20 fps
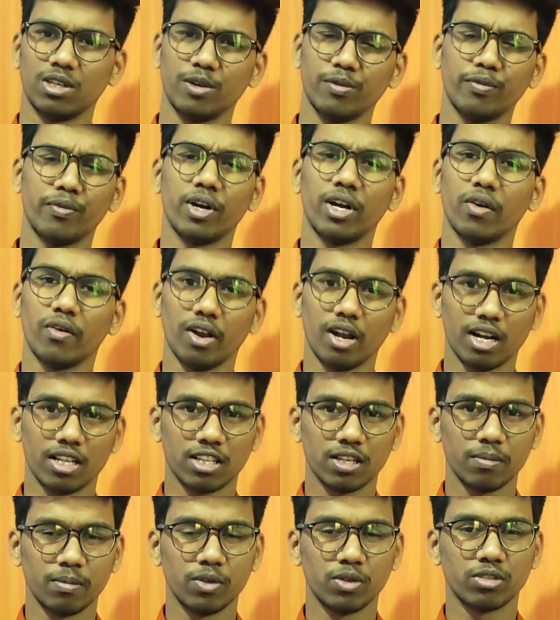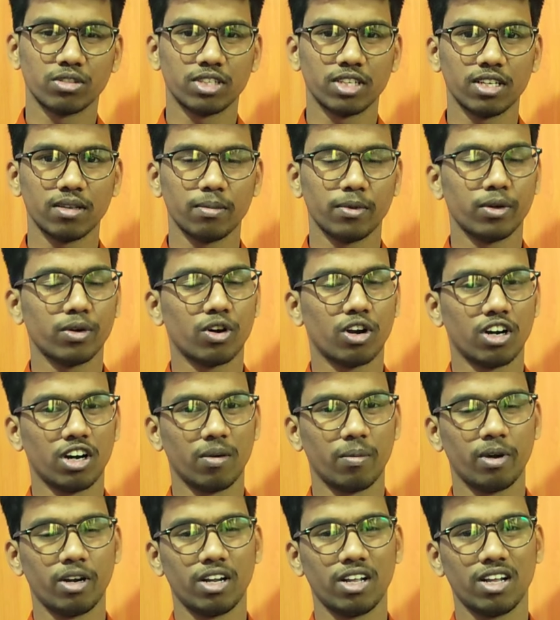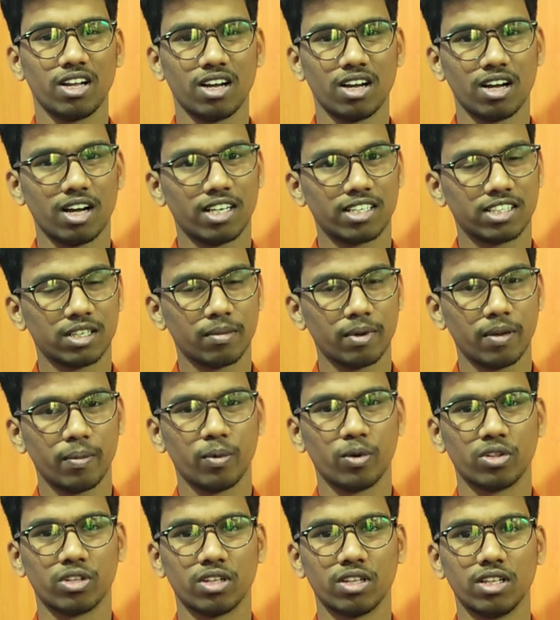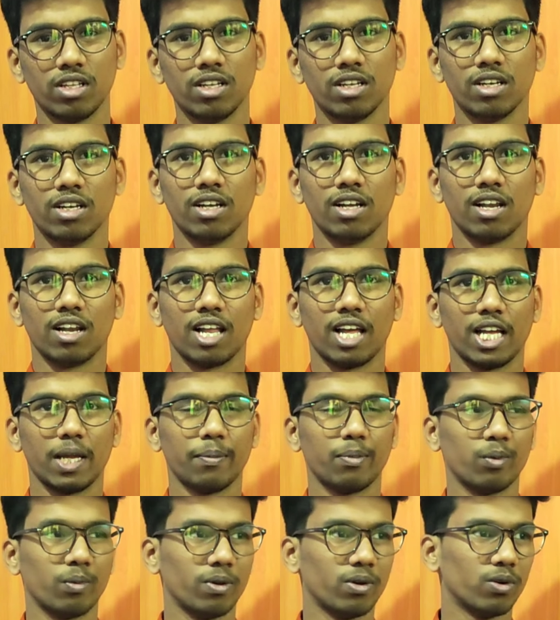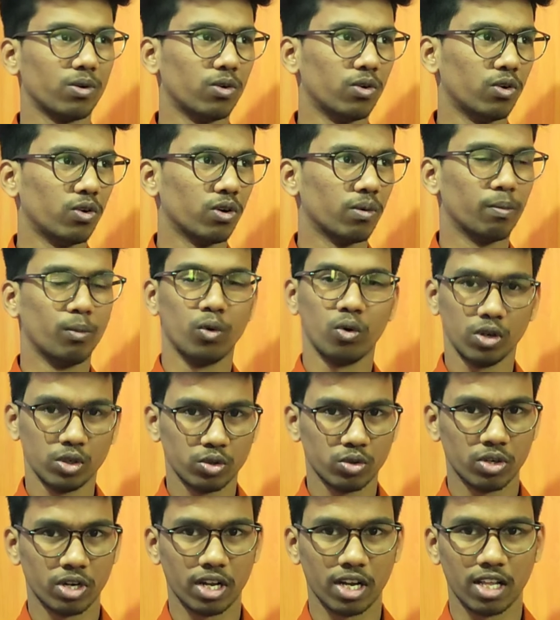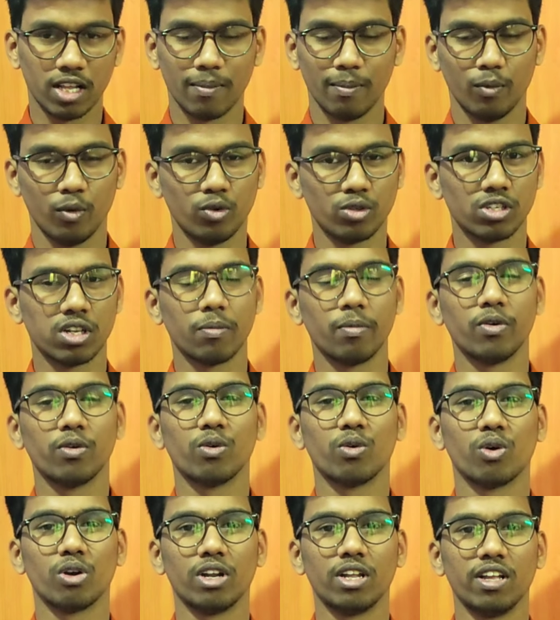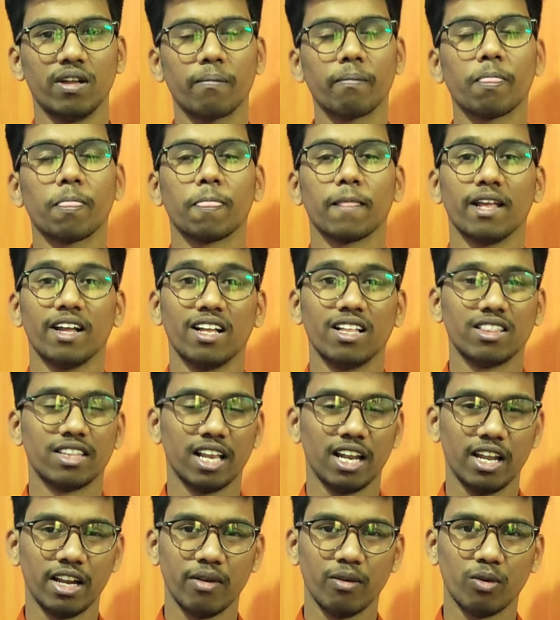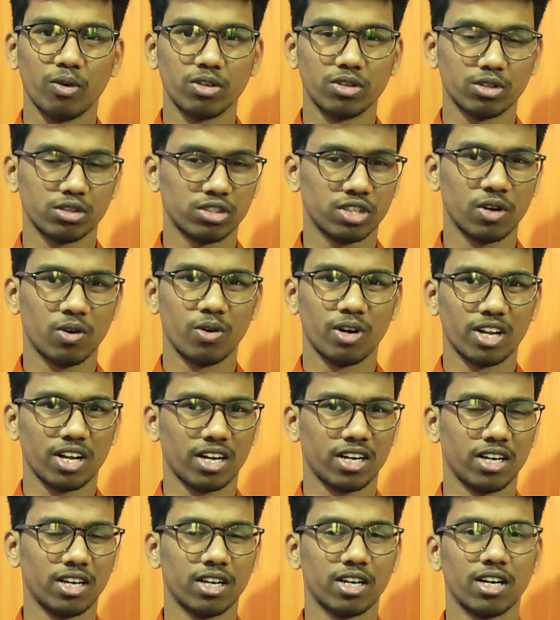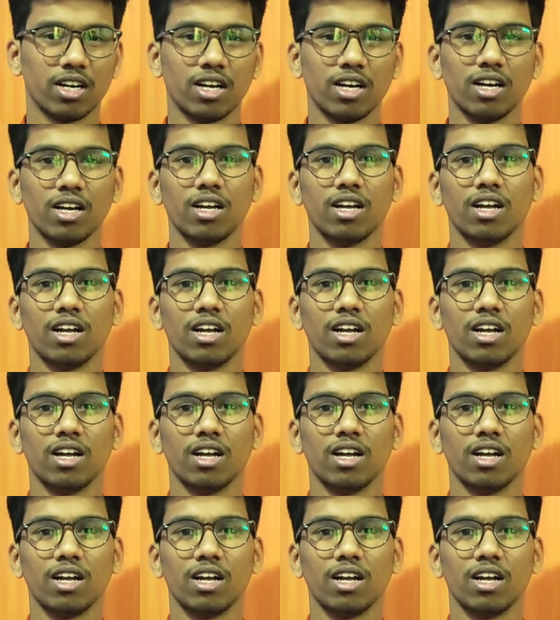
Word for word: డిఫరెంట్ వేలు అర్థం చేస్తుంటే మీకు ఆటోమేటిక్గా అర్థమైపోతుంది లైక్ ఇప్పుడు మీకు మూవీస్ ఉంటాయి కదా మూవీస్లో మీకు కొన్ని తెలియని వర్డ్స్ వస్తూ ఉంటాయి అక్కడక్కడ